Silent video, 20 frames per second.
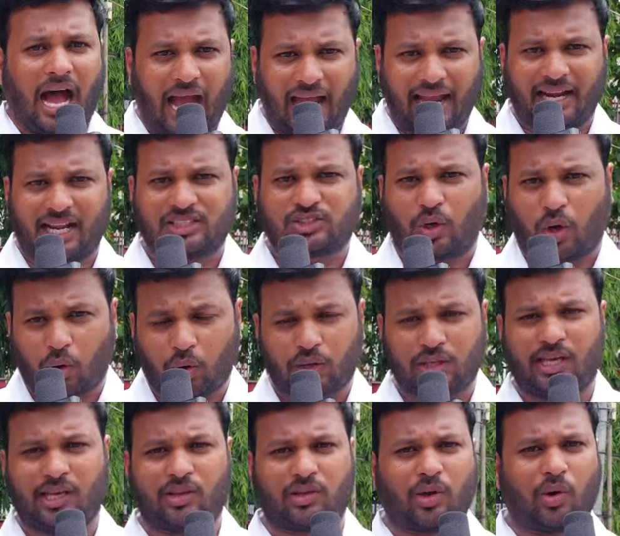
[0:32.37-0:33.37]
ఆయన
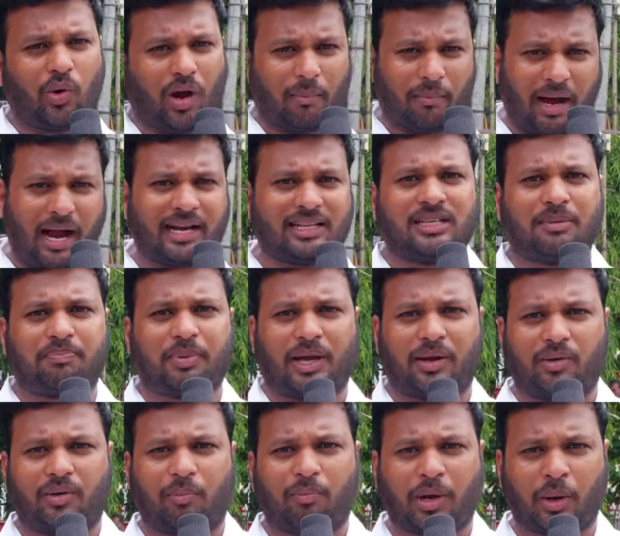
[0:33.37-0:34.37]
సహృదయంతో ఒక మాట
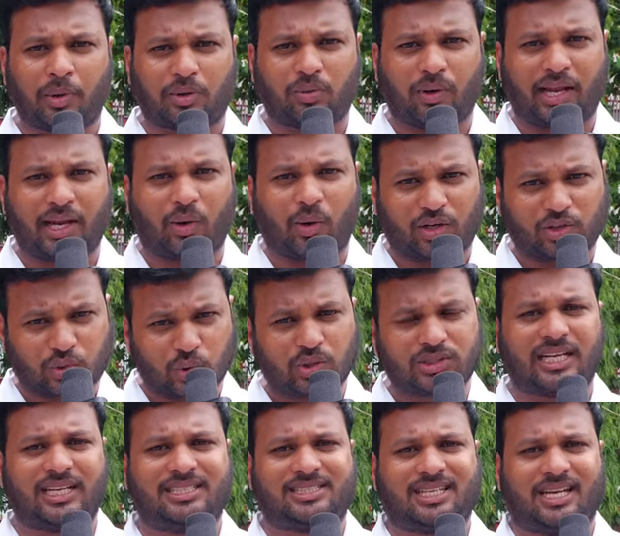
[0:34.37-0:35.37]
చెప్పారు ప్రభుత్వానికి ఒక
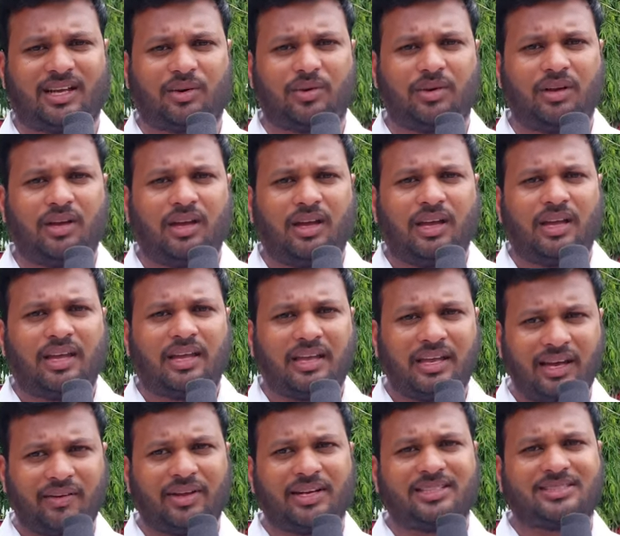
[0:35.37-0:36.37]
సూచన ఇచ్చారు
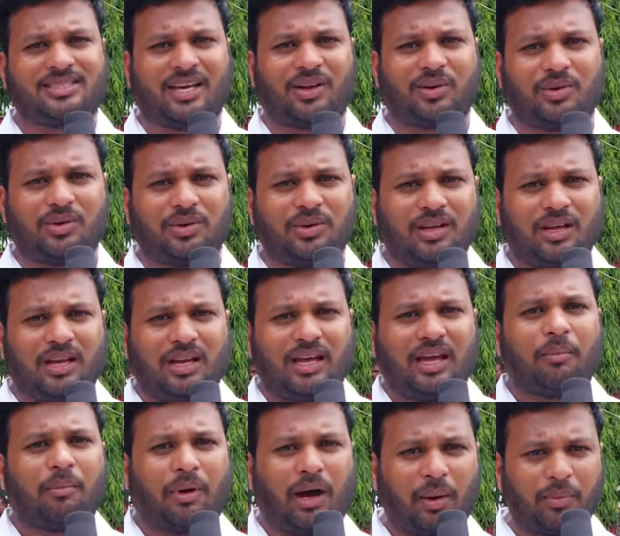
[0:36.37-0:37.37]
ఏమనిచ్చారు
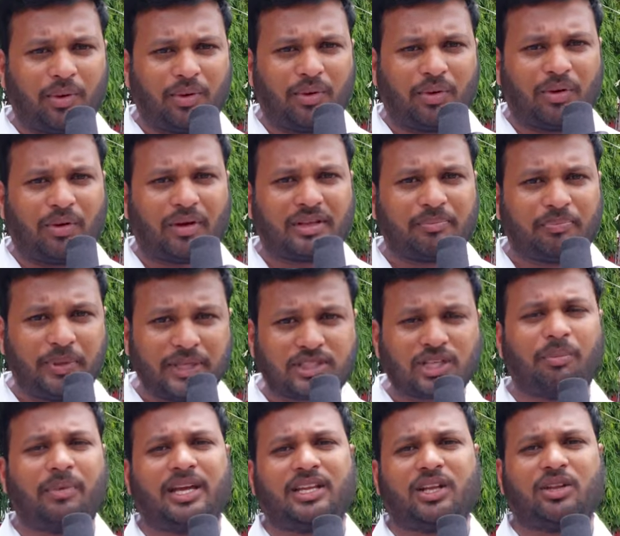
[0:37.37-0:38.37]
బాబు
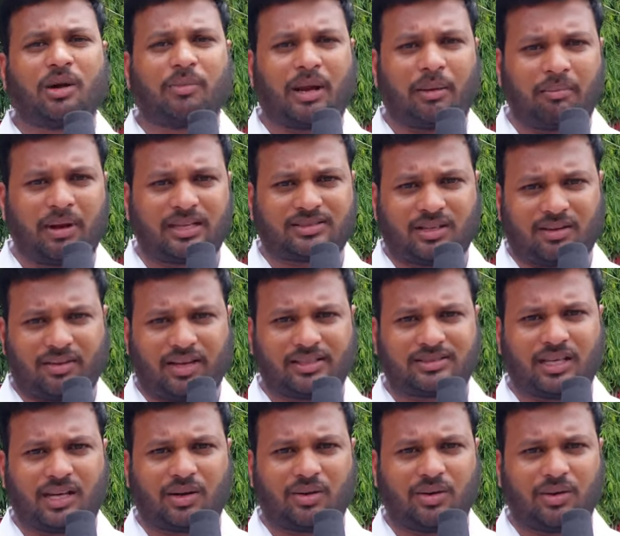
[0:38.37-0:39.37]
పిచ్చుకు మీద ఎందుకు బ్రహ్మాస్త్రం
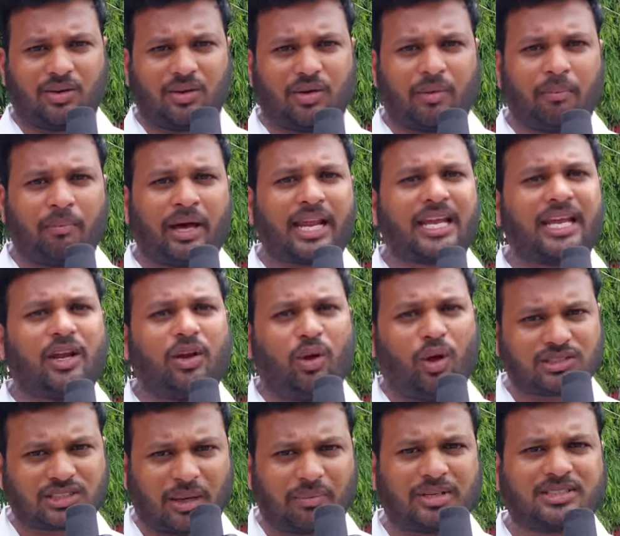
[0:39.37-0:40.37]
వేస్తారు మనకి ఎన్నో
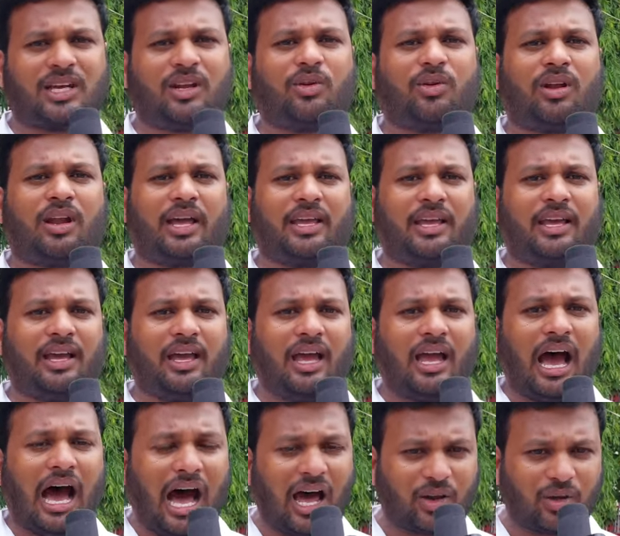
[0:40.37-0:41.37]
సమస్యలు ఉన్నాయి
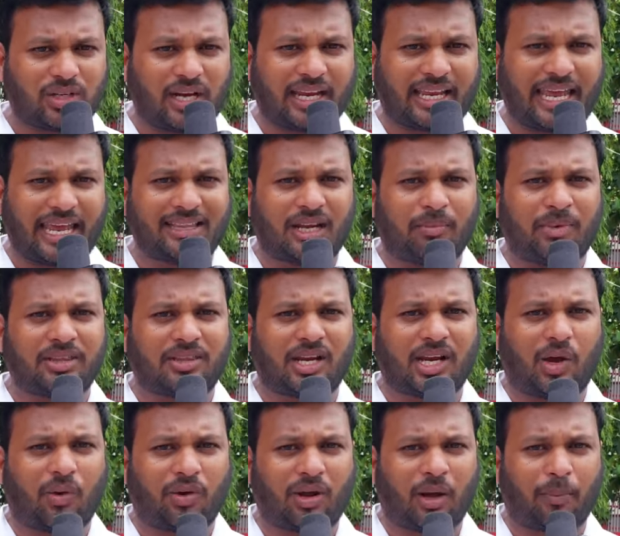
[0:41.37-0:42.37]
ఆ రోజున కేంద్ర
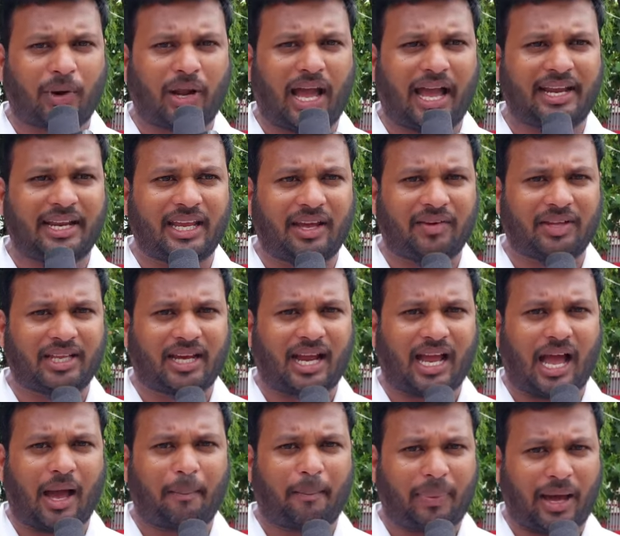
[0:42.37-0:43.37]
మంత్రిగా ఉన్నప్పుడు ఆయన ఏ
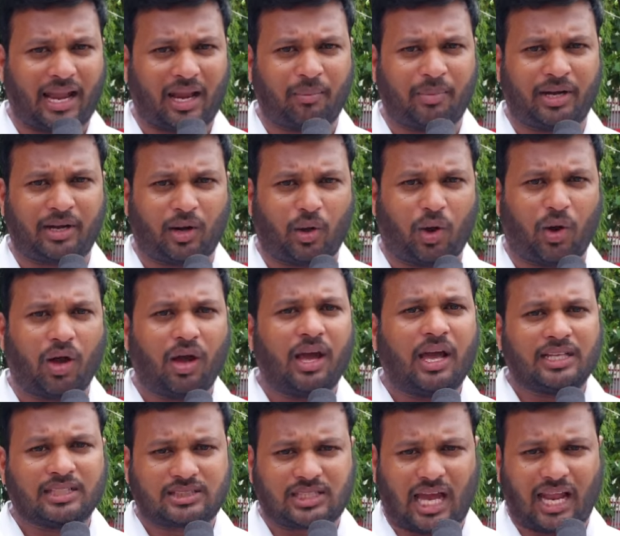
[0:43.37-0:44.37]
విధంగా పార్లమెంటులో
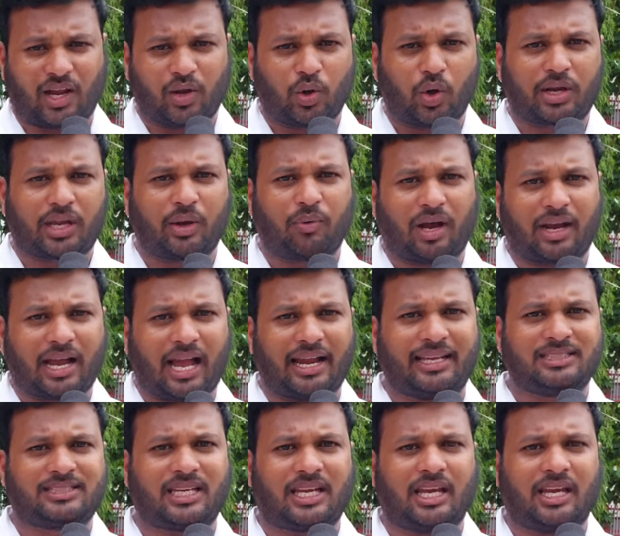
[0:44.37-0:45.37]
చాలా నొక్కి
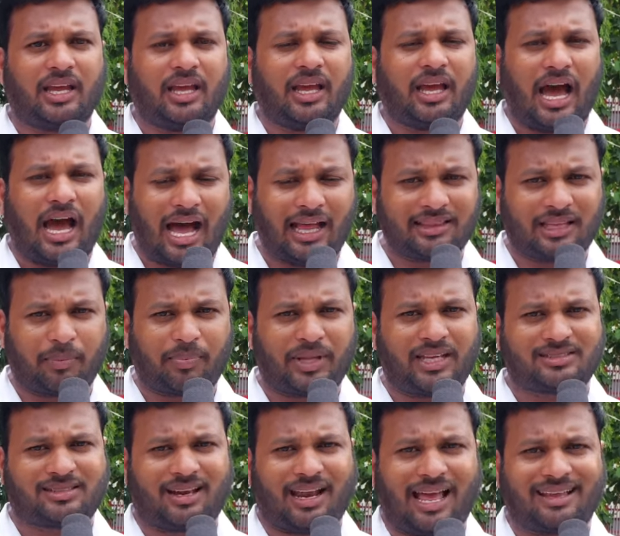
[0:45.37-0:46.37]
నుంచి
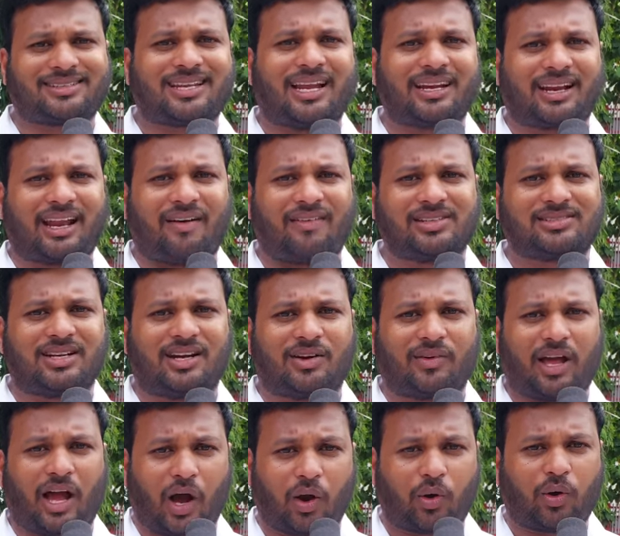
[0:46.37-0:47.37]
ఆంధ్రప్రదేశ్ రాష్ట్రానికి
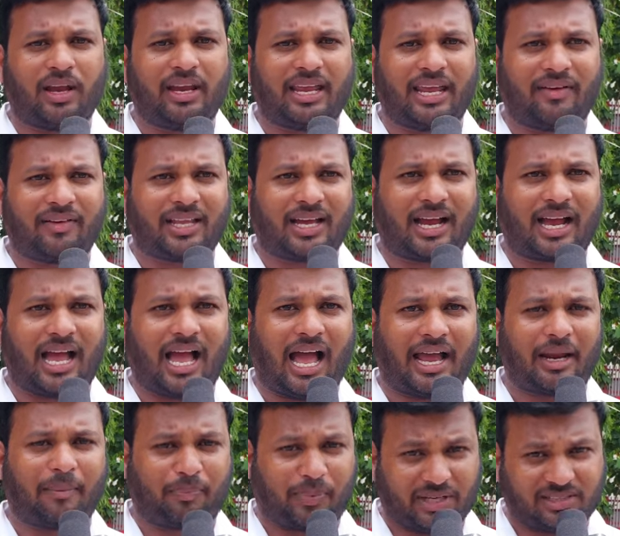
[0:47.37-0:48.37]
రావాల్సినటువంటి హక్కుల్ని ఏ విధంగా
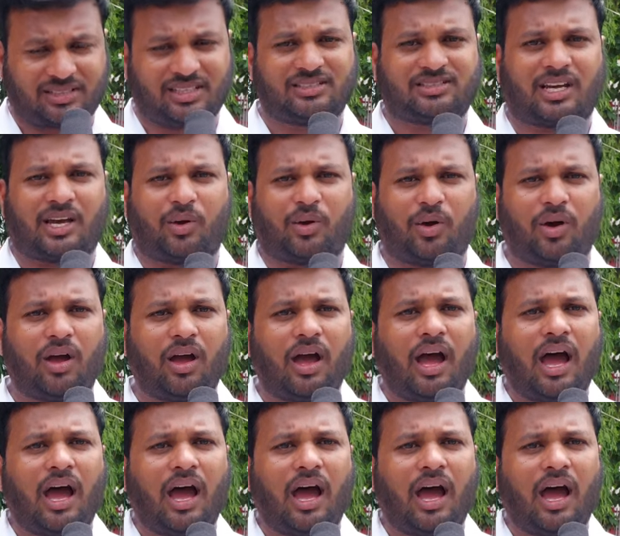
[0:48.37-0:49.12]
ఆయన ప్రశ్నించారో